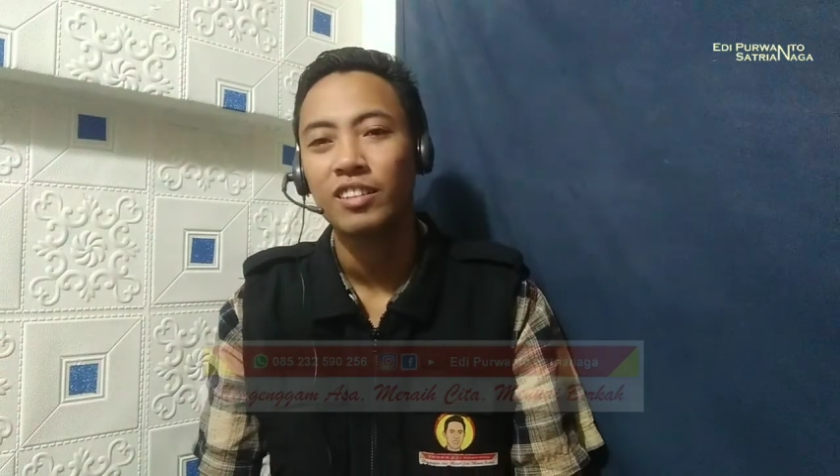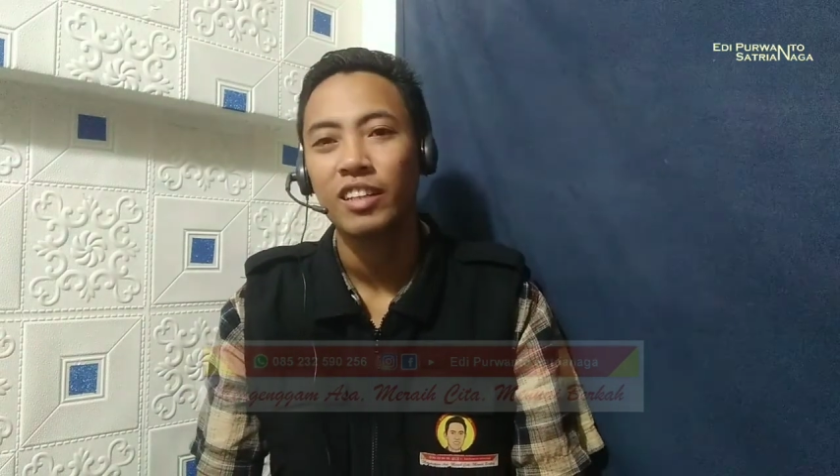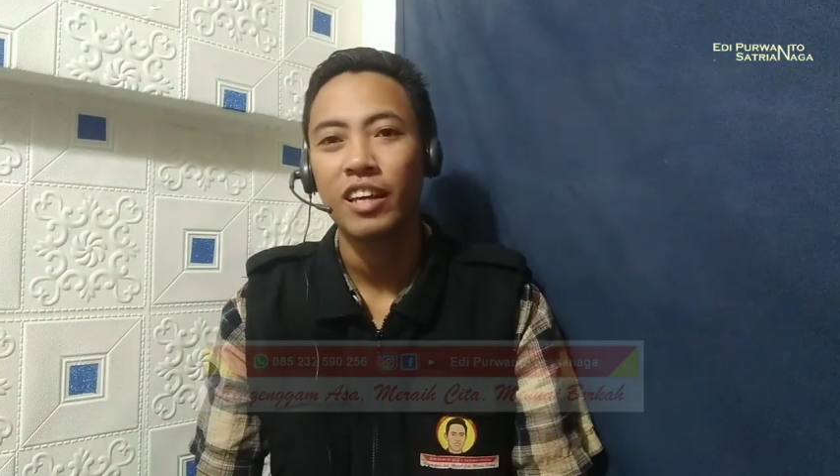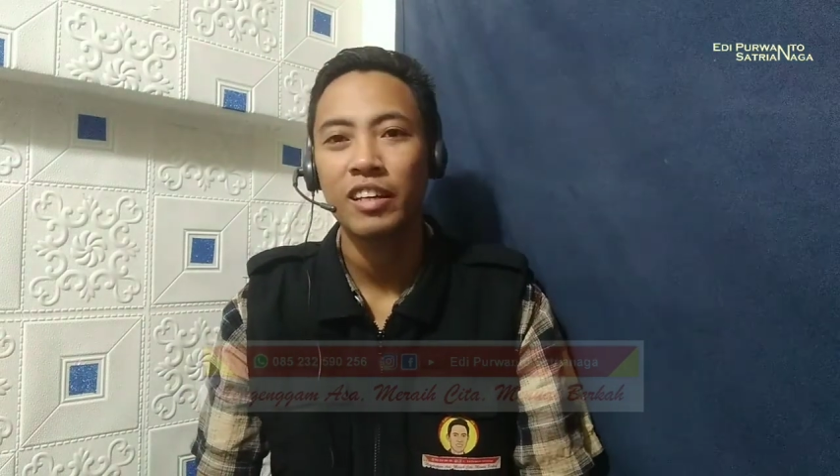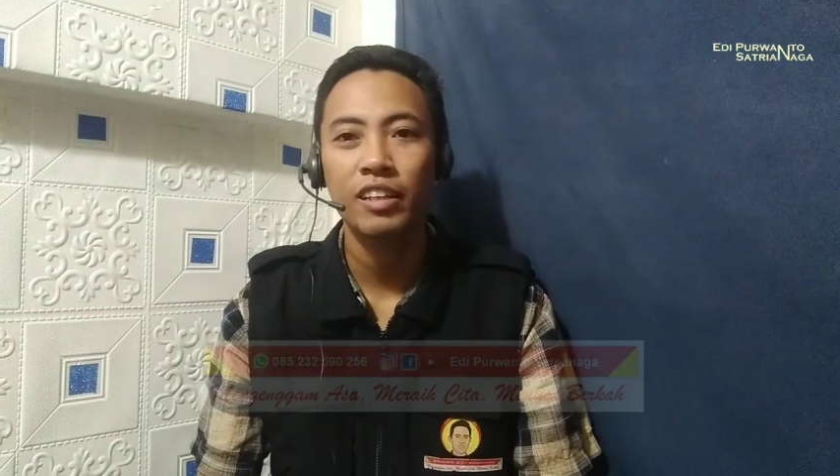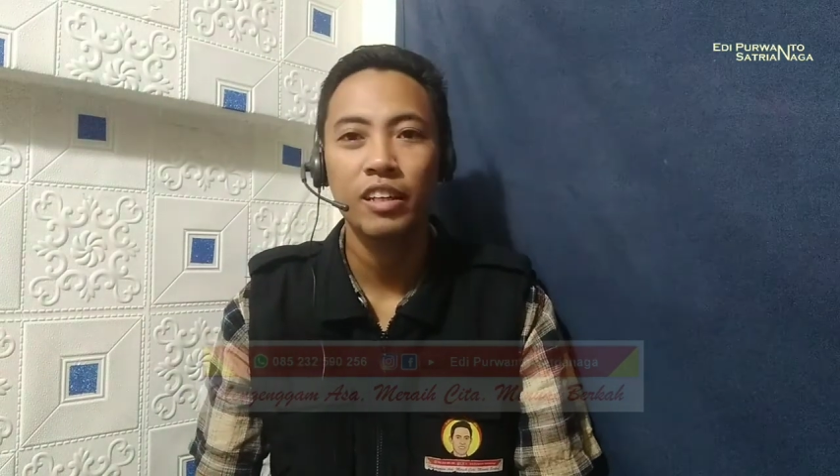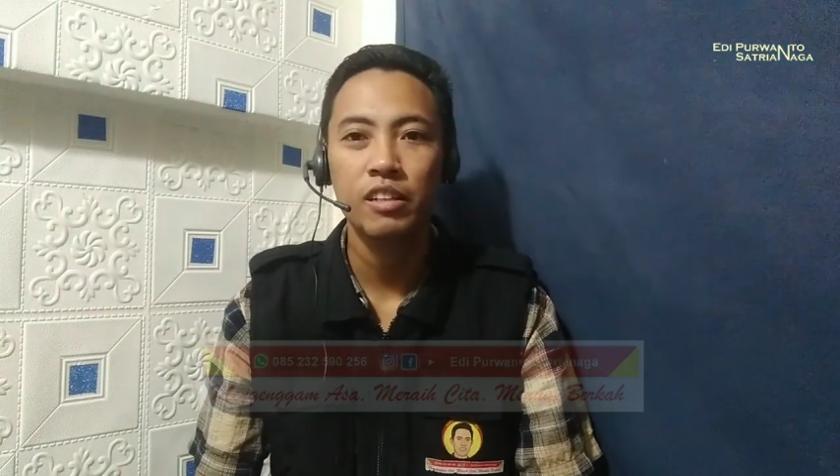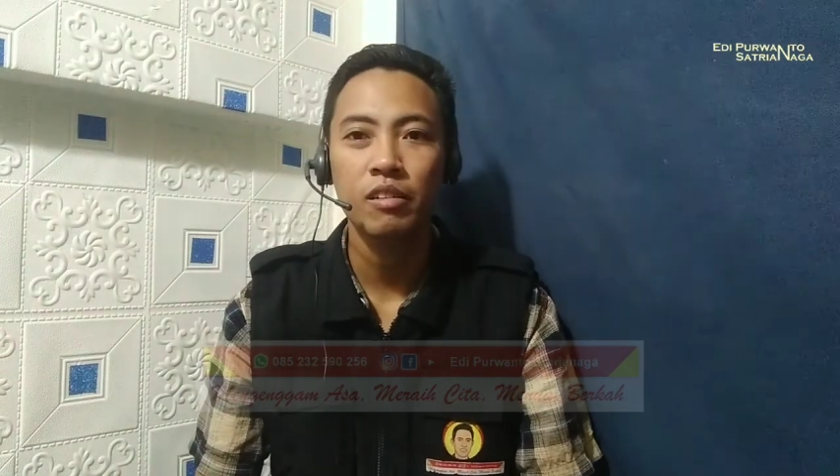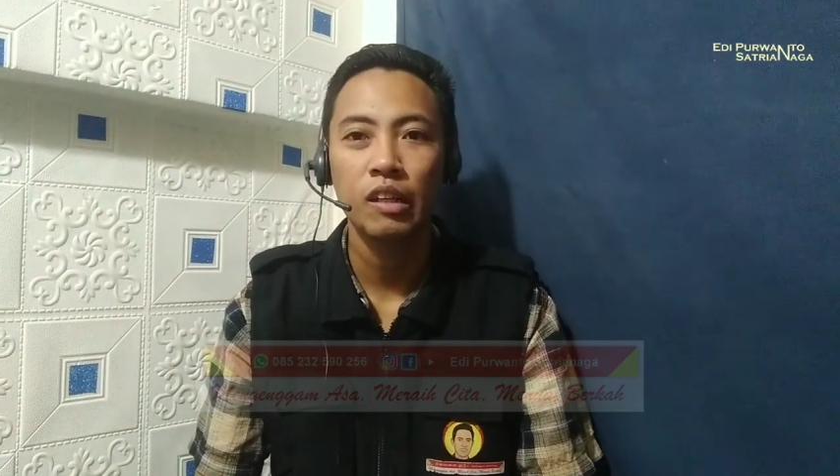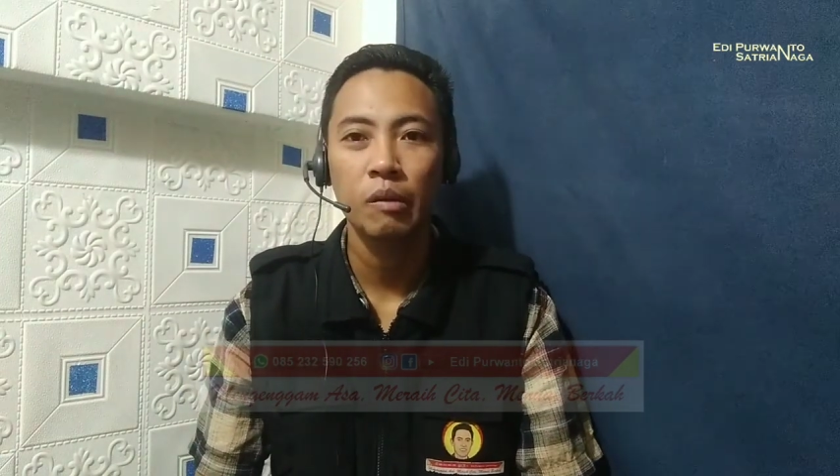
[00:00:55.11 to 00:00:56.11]
saya
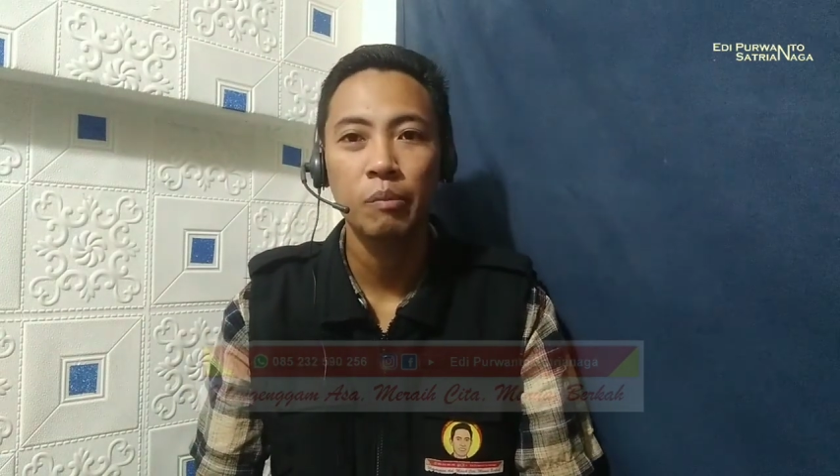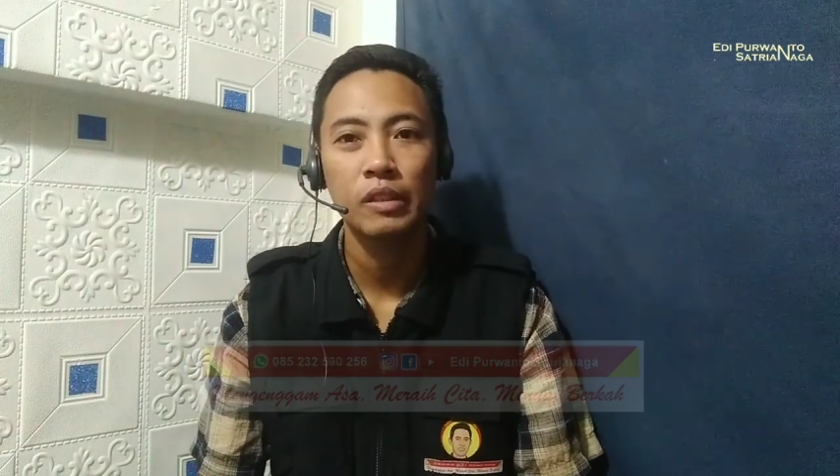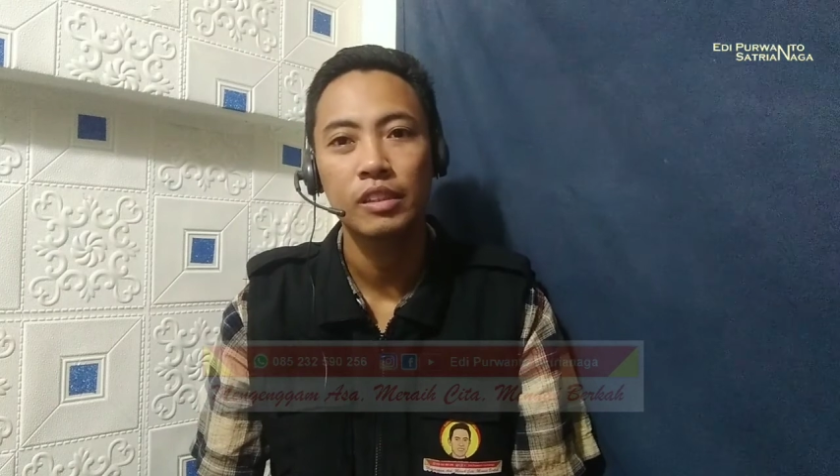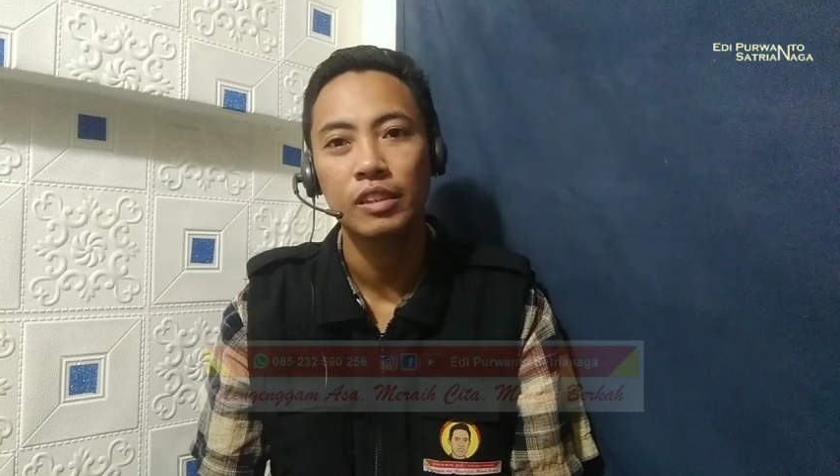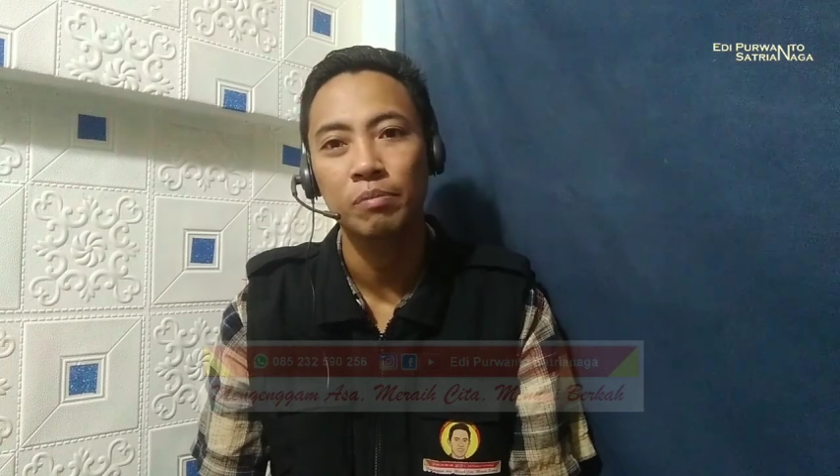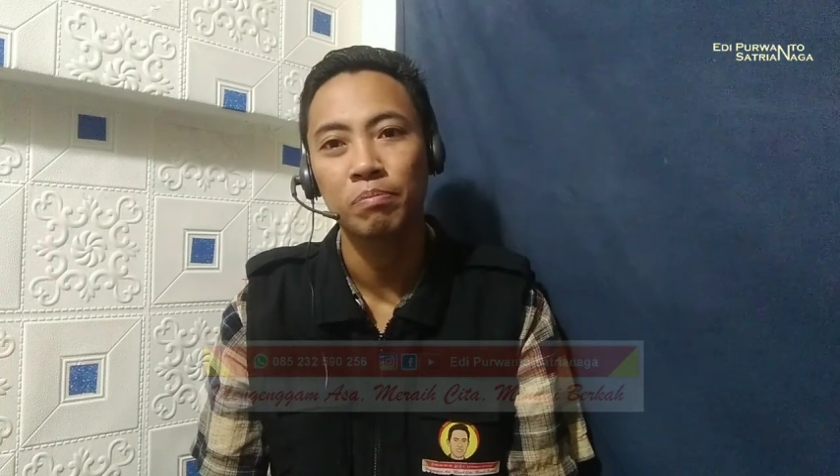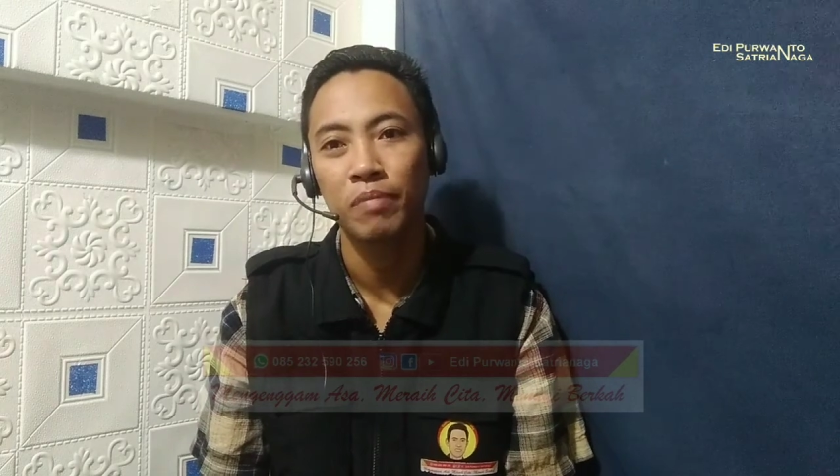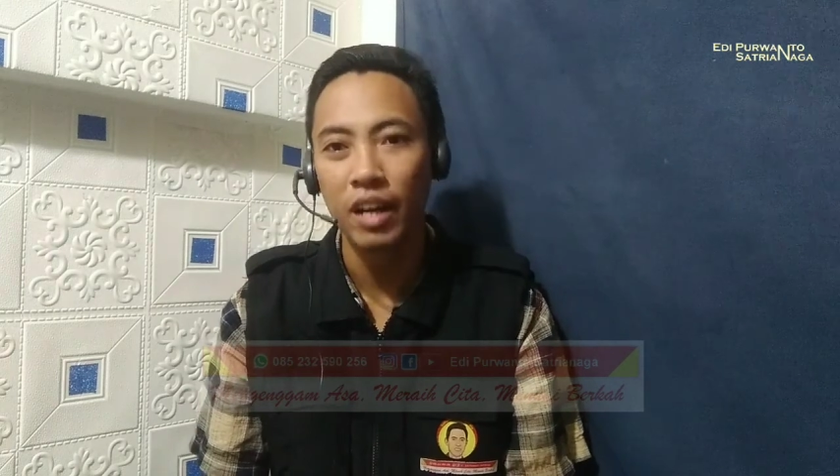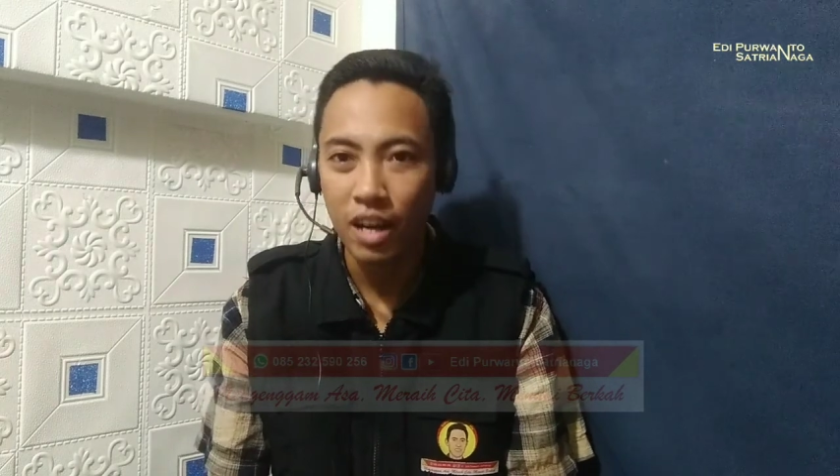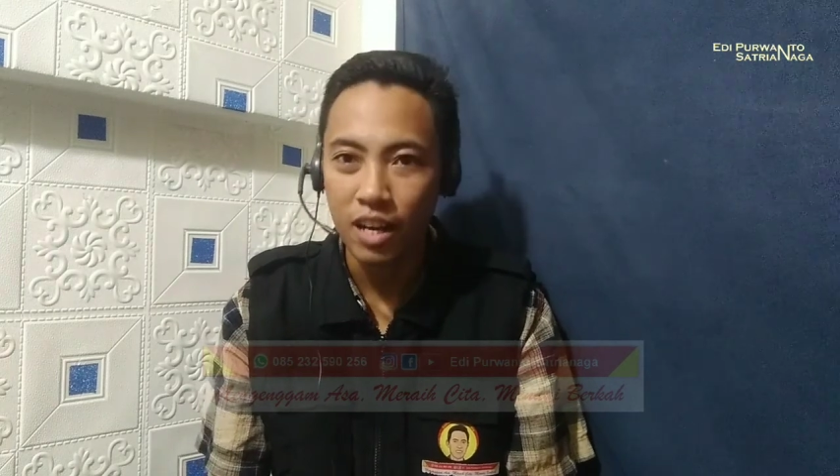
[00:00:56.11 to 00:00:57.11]
ingin
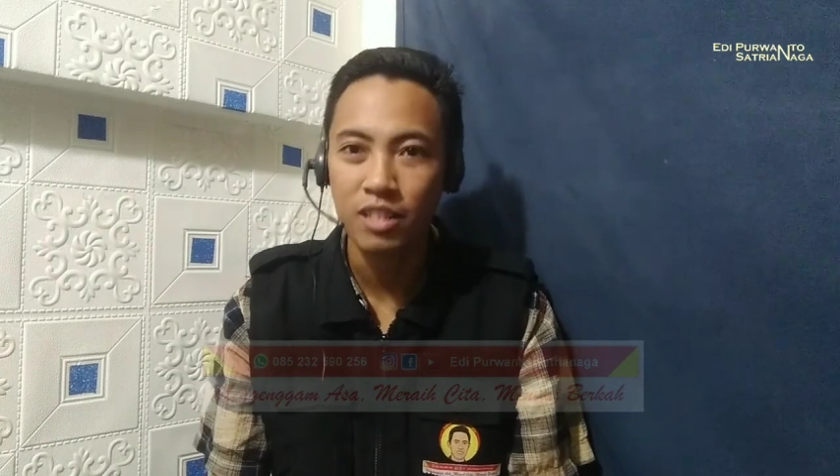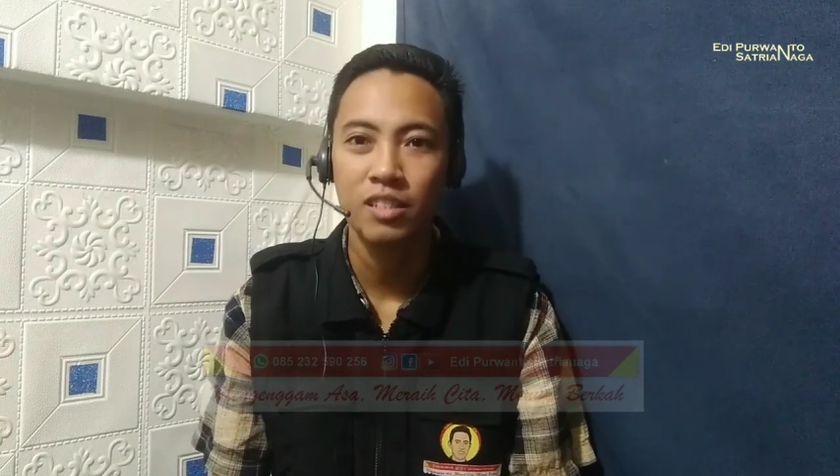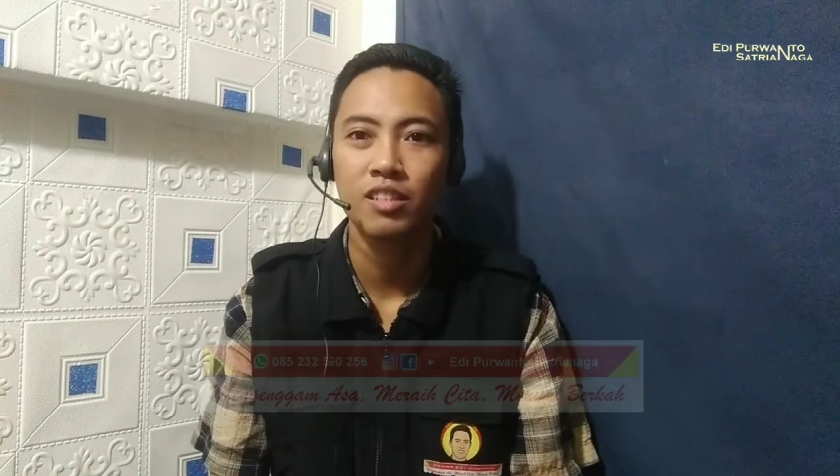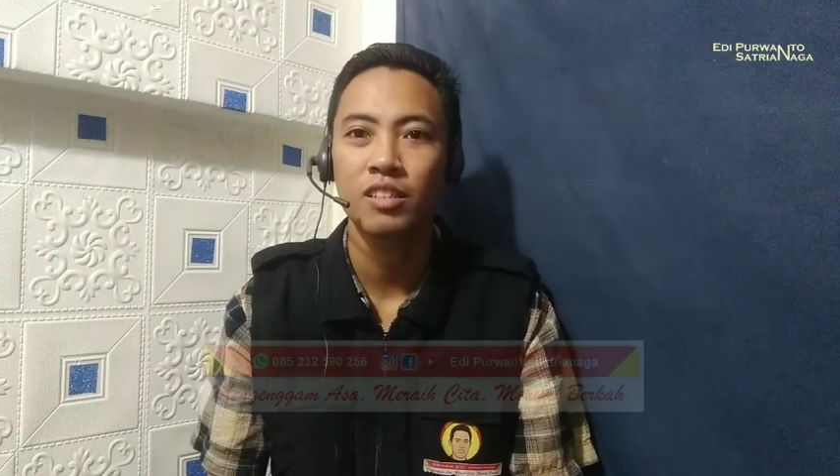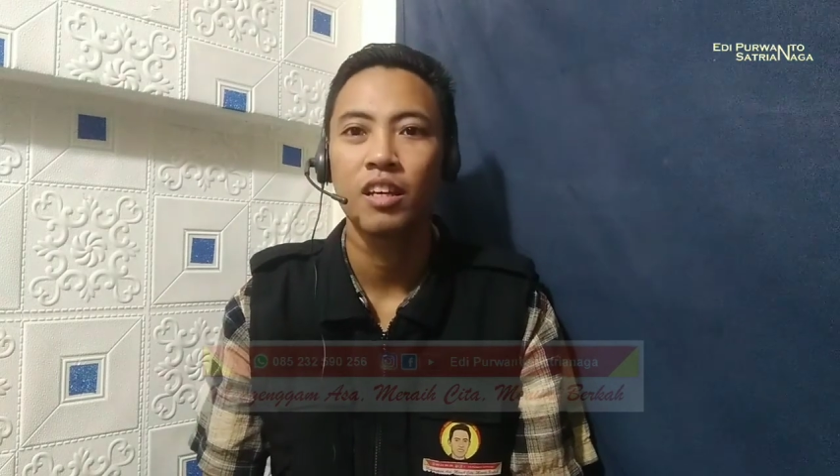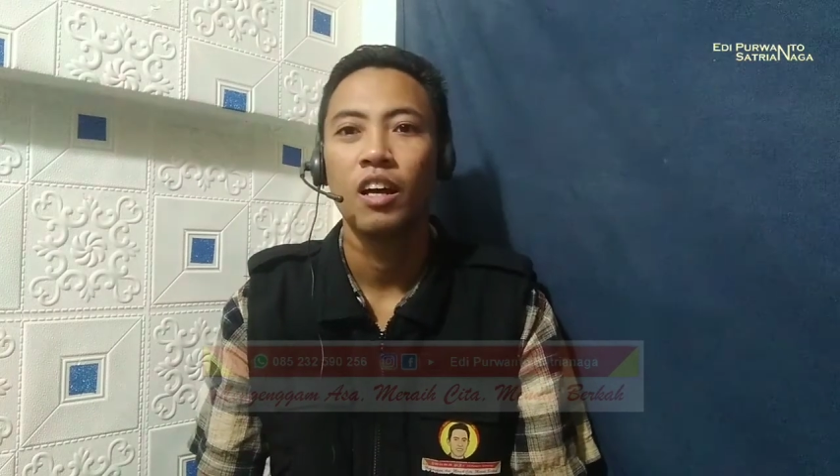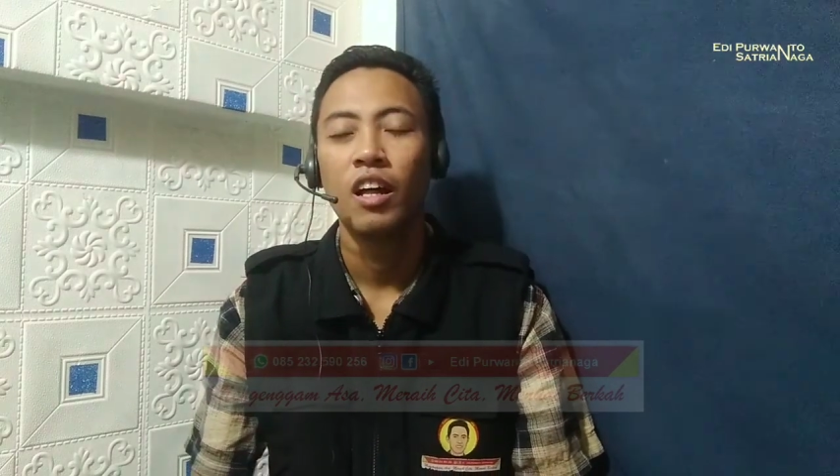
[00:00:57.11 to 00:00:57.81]
membahas